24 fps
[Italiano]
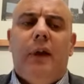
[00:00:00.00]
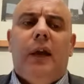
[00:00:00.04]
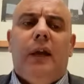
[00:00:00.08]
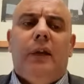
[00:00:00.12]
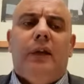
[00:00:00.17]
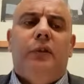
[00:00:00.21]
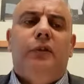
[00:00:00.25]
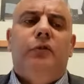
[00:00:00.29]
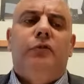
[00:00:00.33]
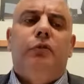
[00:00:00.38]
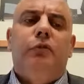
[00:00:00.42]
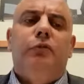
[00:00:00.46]

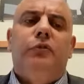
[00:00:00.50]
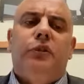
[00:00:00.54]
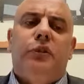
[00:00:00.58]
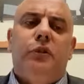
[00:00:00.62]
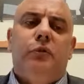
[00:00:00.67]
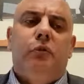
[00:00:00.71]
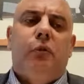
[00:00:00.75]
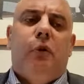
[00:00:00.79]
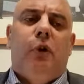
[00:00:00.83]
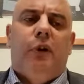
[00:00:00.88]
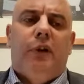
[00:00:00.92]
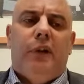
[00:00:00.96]
in tutti
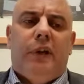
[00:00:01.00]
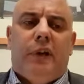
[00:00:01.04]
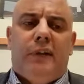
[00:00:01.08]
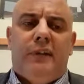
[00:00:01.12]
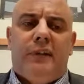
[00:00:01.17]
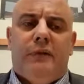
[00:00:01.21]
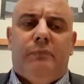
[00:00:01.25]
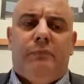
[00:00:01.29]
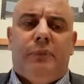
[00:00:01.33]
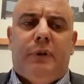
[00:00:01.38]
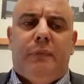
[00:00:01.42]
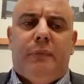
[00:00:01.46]
i luoghi era
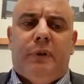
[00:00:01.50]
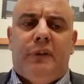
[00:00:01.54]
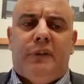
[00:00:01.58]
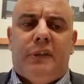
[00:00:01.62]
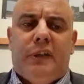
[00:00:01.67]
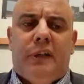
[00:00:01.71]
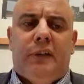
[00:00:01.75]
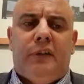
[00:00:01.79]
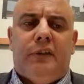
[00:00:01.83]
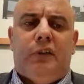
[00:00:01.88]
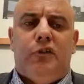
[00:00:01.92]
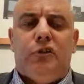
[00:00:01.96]
sempre
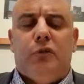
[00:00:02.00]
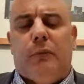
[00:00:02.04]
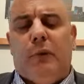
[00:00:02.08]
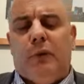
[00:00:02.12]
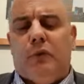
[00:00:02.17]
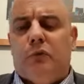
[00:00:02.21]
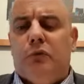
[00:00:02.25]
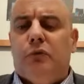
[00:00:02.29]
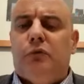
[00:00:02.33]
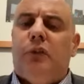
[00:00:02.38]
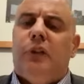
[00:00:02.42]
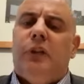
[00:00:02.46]
presente,
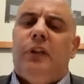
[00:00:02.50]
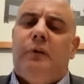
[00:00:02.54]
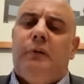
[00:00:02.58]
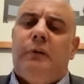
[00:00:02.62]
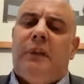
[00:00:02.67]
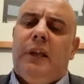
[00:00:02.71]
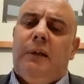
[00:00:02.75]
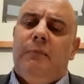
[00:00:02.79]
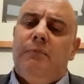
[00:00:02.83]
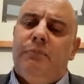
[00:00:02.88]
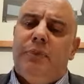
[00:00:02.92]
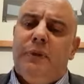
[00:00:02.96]
soprattutto nei
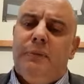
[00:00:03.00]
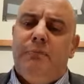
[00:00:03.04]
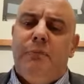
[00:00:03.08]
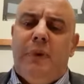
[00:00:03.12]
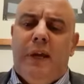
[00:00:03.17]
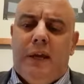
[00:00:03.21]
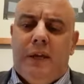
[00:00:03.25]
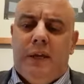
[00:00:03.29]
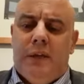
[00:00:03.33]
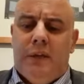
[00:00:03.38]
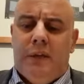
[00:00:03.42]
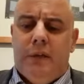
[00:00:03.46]
tempi
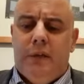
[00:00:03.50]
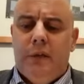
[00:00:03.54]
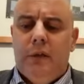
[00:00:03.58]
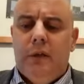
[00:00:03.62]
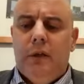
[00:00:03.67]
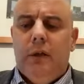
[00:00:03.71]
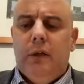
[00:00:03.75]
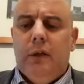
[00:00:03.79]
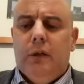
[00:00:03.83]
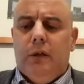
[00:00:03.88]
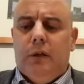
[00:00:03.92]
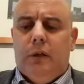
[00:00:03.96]
belli,
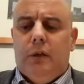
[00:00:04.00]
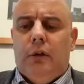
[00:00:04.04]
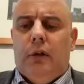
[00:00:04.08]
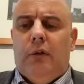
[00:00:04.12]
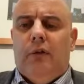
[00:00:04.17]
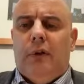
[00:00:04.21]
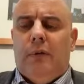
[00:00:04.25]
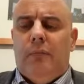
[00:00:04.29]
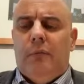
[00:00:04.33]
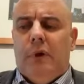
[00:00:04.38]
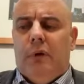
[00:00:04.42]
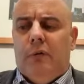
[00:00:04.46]

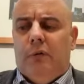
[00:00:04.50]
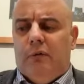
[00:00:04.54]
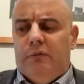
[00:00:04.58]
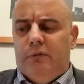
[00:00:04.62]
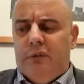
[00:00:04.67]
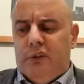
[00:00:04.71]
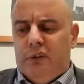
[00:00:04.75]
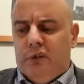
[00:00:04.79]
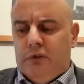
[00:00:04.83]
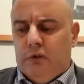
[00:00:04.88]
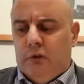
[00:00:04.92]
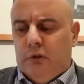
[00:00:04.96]
dove abbiamo
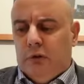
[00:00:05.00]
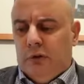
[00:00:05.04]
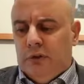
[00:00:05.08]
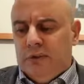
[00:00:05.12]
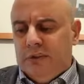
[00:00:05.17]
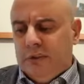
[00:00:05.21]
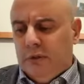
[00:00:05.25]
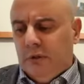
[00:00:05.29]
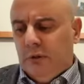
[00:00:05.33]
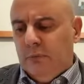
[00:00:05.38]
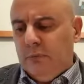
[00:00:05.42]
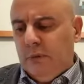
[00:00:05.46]
visto,
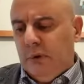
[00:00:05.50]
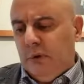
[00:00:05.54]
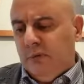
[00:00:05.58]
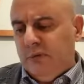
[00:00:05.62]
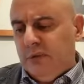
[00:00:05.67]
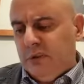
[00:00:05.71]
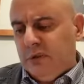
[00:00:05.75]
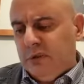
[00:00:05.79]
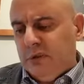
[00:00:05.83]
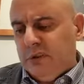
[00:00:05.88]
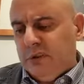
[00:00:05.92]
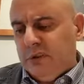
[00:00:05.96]
lo abbiamo
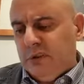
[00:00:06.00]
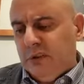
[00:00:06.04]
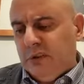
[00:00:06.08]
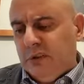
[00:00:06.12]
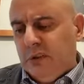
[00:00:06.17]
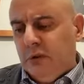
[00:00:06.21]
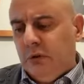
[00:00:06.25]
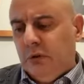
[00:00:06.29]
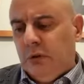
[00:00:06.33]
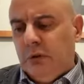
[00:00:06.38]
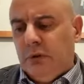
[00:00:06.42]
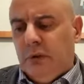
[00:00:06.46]
visto e
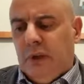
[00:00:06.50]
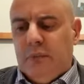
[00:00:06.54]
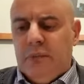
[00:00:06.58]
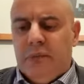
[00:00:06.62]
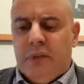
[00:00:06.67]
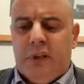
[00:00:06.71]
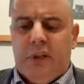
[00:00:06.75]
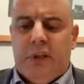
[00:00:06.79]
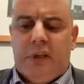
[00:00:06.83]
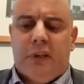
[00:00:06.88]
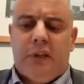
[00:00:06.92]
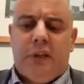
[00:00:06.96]
sentito in una
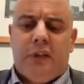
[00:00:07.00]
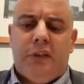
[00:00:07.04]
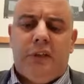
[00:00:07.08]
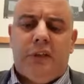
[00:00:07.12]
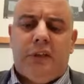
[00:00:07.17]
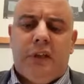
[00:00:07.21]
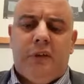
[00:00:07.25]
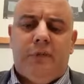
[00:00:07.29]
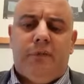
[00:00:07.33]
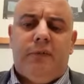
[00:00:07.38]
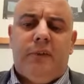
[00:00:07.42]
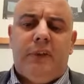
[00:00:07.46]
miriade di
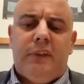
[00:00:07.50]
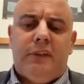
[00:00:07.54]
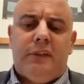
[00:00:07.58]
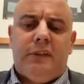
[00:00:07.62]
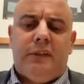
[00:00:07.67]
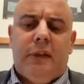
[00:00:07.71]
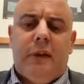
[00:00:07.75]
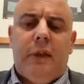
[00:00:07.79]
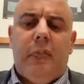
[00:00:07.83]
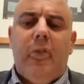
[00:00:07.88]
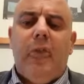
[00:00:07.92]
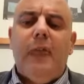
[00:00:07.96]

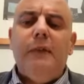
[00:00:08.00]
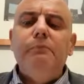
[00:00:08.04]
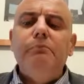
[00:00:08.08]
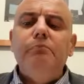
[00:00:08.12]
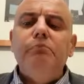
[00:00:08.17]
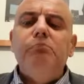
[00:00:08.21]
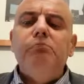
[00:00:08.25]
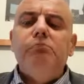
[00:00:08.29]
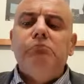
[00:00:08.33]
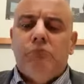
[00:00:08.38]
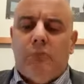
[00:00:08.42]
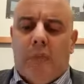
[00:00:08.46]
interviste,
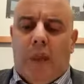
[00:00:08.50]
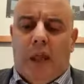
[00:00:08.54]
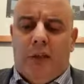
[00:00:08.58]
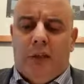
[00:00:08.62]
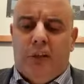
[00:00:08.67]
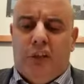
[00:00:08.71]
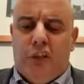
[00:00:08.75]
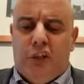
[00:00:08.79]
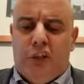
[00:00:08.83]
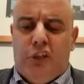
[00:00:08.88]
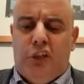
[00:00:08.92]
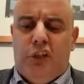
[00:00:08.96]
ha
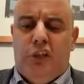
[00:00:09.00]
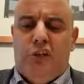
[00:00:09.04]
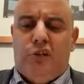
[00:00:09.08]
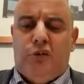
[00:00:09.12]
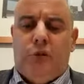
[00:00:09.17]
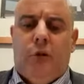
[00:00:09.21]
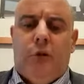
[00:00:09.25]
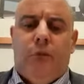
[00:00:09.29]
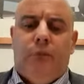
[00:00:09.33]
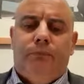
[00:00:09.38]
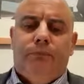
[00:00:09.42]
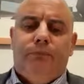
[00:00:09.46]

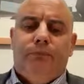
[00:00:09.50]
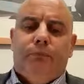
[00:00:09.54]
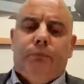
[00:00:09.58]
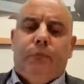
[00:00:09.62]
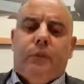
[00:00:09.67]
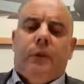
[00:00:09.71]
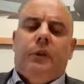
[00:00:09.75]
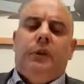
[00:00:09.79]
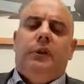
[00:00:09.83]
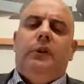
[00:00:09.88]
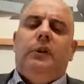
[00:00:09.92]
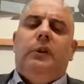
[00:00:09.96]
deciso
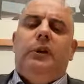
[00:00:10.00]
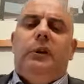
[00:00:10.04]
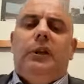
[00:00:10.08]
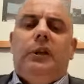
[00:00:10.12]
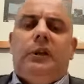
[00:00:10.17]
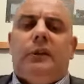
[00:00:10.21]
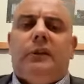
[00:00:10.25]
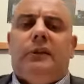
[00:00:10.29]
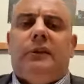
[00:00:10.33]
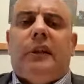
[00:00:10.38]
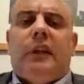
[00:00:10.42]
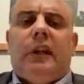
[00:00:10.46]
di
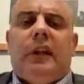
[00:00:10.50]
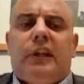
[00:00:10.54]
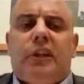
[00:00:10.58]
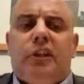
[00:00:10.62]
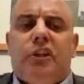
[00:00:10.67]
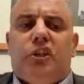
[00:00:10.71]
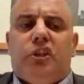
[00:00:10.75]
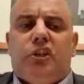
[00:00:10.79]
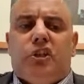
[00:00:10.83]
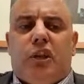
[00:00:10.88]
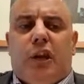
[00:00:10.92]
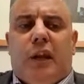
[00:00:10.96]
entrare
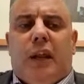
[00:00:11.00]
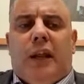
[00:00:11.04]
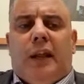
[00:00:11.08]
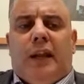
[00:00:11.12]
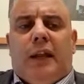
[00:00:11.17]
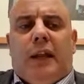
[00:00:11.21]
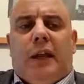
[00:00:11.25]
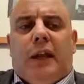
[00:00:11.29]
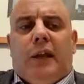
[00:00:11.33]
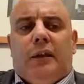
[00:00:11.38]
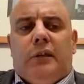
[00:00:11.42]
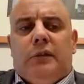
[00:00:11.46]
in
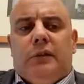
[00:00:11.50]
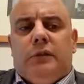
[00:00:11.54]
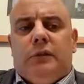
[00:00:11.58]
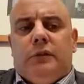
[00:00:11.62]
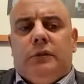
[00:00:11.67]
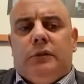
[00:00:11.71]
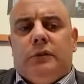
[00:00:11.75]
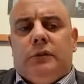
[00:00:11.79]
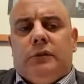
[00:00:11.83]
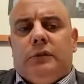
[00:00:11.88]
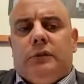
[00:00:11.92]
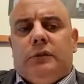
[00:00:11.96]
scena
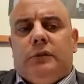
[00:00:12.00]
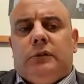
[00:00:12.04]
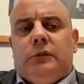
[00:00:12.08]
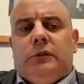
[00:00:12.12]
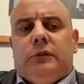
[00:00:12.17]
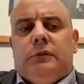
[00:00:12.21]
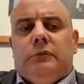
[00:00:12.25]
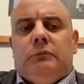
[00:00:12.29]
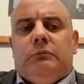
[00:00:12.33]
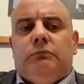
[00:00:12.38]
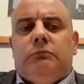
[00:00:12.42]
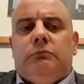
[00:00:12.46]

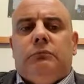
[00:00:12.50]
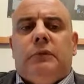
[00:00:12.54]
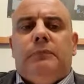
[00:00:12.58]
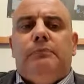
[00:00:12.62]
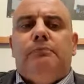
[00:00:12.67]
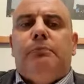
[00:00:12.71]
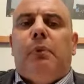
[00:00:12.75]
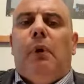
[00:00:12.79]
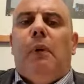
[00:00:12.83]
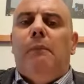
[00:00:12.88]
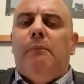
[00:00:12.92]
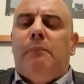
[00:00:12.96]
ehm,
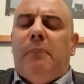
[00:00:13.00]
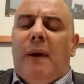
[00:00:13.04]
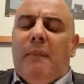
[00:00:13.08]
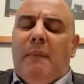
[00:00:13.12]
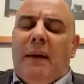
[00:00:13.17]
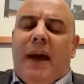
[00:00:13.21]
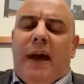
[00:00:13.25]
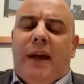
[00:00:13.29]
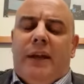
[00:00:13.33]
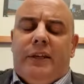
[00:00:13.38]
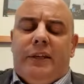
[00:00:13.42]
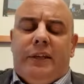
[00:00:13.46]
in pompa
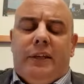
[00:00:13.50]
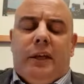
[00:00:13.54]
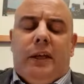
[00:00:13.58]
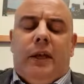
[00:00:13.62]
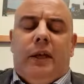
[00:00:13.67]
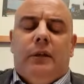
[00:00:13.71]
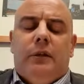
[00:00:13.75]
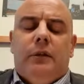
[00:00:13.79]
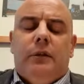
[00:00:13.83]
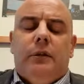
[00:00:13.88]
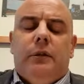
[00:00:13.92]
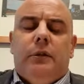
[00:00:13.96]

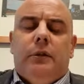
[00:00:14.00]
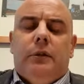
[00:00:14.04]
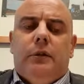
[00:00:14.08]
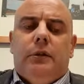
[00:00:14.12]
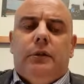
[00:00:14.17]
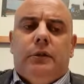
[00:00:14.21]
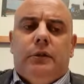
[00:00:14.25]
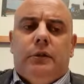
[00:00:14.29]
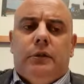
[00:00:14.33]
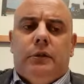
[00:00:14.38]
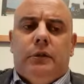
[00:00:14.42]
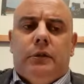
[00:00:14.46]
magna
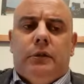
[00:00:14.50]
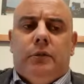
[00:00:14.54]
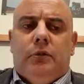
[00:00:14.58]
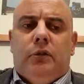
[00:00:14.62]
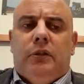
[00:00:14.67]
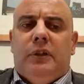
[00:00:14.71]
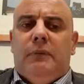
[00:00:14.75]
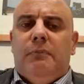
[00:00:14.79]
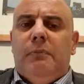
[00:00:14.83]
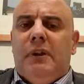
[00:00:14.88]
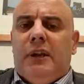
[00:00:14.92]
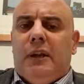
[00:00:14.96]
eh,
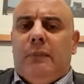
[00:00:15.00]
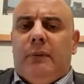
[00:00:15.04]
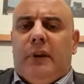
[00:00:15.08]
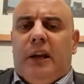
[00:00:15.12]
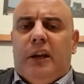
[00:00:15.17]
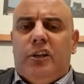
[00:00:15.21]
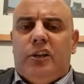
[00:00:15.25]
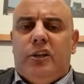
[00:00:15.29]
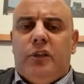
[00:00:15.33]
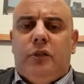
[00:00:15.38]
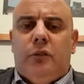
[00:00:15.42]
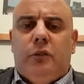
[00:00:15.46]
con il
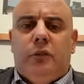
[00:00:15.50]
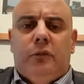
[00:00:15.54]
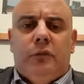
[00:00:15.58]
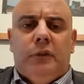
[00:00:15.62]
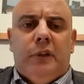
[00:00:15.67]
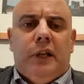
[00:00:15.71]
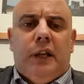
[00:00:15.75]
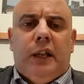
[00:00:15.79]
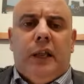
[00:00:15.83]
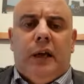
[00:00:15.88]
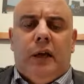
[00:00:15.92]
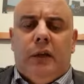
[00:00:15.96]
beneplacito
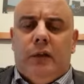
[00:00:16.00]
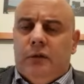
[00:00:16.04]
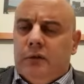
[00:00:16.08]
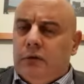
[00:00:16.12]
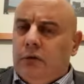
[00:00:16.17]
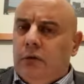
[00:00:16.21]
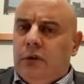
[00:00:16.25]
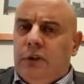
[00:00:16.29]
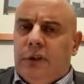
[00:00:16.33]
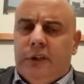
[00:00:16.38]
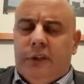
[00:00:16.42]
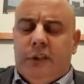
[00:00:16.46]
della
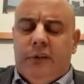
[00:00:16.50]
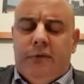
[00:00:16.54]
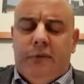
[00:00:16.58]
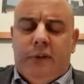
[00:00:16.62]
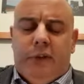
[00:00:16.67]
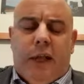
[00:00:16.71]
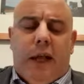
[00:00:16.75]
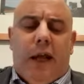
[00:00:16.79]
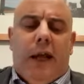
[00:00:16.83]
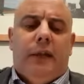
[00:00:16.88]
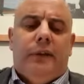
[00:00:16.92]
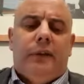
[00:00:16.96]

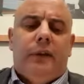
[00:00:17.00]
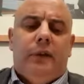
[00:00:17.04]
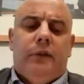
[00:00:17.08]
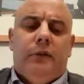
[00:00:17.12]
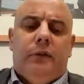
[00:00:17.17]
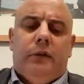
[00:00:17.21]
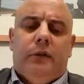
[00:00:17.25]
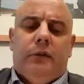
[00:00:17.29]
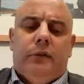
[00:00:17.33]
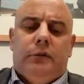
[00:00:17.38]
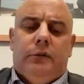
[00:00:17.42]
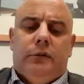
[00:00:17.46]
collettività, del
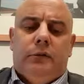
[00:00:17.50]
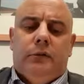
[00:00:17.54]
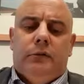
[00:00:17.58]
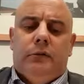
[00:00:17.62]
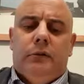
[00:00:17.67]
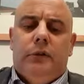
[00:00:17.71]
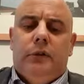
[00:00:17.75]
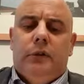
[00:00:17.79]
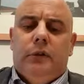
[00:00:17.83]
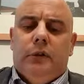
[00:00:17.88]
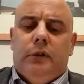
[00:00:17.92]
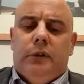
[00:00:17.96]
eh,
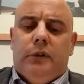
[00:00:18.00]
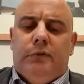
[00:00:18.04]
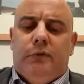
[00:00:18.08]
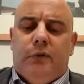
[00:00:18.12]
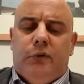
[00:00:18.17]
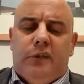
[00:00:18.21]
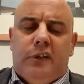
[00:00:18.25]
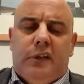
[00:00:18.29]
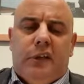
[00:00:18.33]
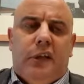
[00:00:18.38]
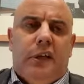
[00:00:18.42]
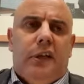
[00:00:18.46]

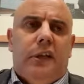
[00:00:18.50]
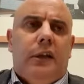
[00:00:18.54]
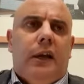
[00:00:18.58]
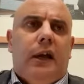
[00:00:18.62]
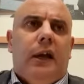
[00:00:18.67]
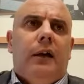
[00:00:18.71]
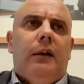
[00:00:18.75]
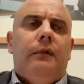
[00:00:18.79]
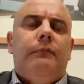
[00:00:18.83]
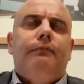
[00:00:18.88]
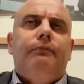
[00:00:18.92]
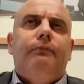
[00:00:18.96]

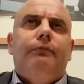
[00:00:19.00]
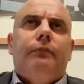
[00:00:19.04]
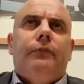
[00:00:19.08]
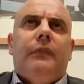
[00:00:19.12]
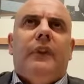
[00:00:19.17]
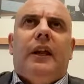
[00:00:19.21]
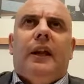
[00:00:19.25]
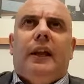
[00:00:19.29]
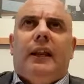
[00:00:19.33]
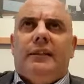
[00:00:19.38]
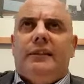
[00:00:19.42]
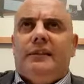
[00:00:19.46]
tifoseria,
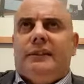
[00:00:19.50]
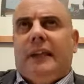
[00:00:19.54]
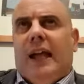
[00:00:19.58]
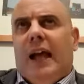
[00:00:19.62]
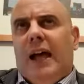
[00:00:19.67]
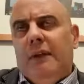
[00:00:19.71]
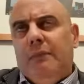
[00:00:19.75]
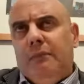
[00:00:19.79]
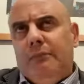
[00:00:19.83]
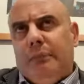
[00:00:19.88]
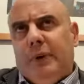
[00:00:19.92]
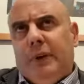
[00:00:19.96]
della
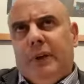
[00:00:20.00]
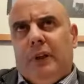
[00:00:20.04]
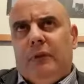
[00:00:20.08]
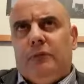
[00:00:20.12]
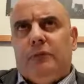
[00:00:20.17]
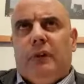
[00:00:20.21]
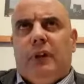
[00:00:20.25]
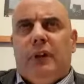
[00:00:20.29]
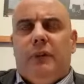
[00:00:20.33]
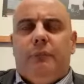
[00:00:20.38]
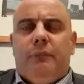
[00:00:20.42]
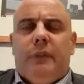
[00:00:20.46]
stampa
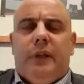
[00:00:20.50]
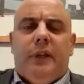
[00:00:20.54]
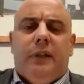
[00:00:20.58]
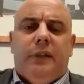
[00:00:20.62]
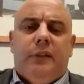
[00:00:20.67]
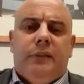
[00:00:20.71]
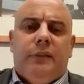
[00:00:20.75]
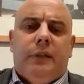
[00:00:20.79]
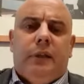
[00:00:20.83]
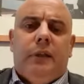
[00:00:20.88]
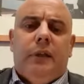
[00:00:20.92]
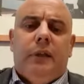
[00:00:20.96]

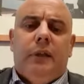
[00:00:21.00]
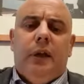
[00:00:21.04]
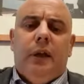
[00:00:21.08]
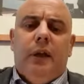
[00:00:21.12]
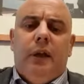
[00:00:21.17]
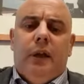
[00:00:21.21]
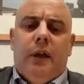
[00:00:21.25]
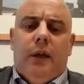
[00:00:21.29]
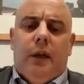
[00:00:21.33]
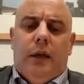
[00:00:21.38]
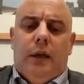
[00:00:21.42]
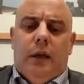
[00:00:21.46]
naturalmente
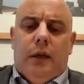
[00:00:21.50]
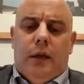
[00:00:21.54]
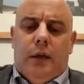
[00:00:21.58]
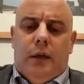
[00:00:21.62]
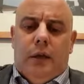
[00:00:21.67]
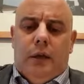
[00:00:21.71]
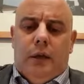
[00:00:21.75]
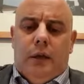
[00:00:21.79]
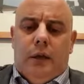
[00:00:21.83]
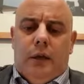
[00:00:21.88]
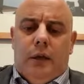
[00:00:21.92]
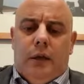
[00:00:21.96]

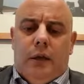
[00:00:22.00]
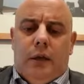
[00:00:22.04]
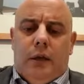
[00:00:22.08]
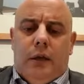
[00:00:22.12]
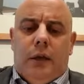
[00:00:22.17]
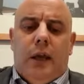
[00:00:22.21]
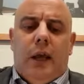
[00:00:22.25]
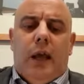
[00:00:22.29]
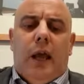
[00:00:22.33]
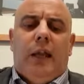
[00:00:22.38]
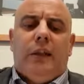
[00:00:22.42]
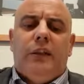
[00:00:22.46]
e, e, ha